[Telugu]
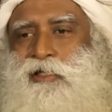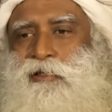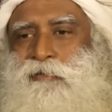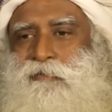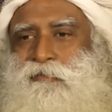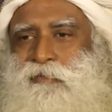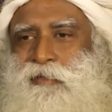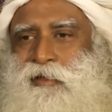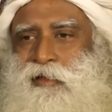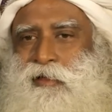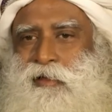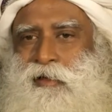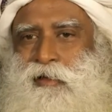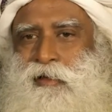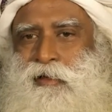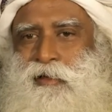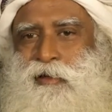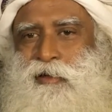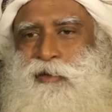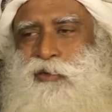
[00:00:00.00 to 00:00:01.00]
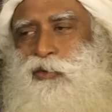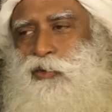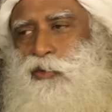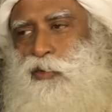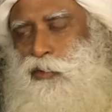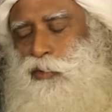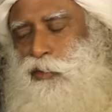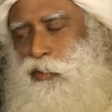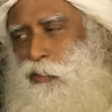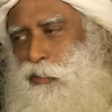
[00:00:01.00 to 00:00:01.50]
స్థానికులు
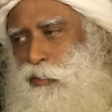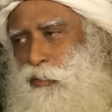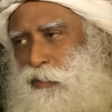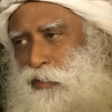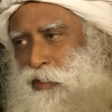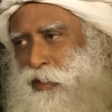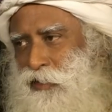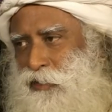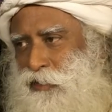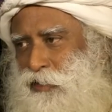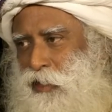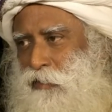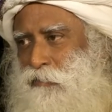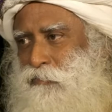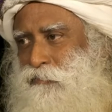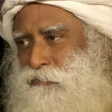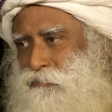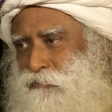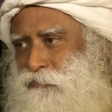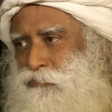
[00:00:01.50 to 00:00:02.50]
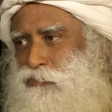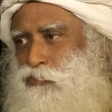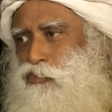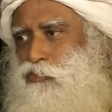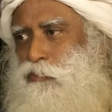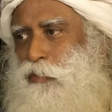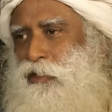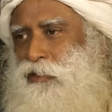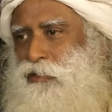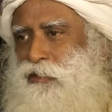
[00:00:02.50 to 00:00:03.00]
ప్రతిఘటిస్తూనే ఉన్నారు డెబ్బైలో
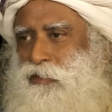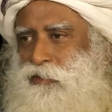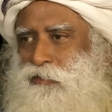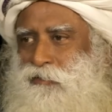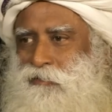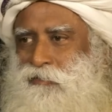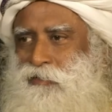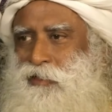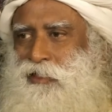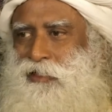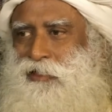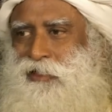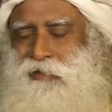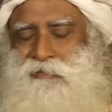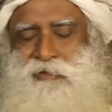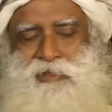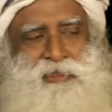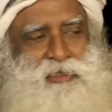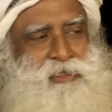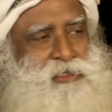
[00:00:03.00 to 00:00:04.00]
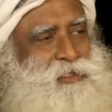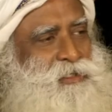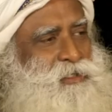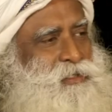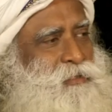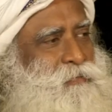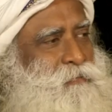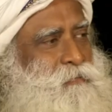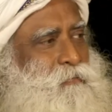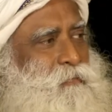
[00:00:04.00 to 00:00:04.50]
జరిగిన అస్సాం మూమెంట్ గురించి
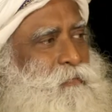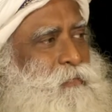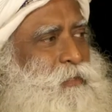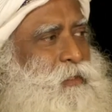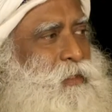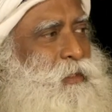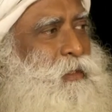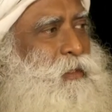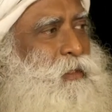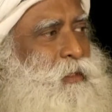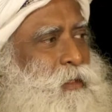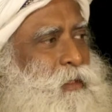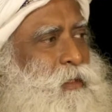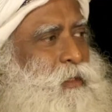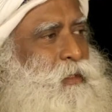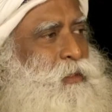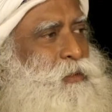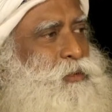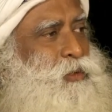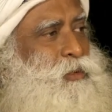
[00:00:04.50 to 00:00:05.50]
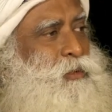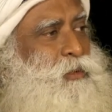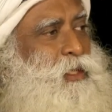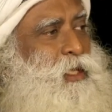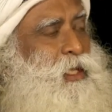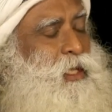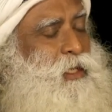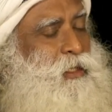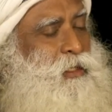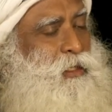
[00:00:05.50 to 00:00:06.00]
మీకు తెలిసిందే
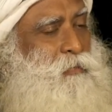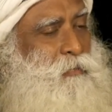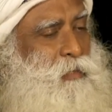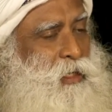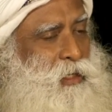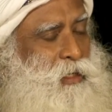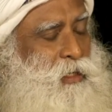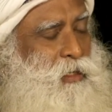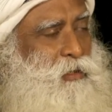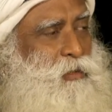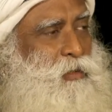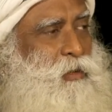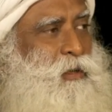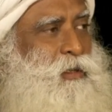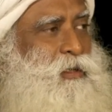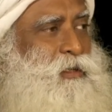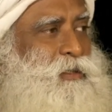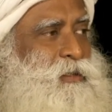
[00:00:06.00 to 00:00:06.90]
అప్పుడు ఫారెన్ నుంచి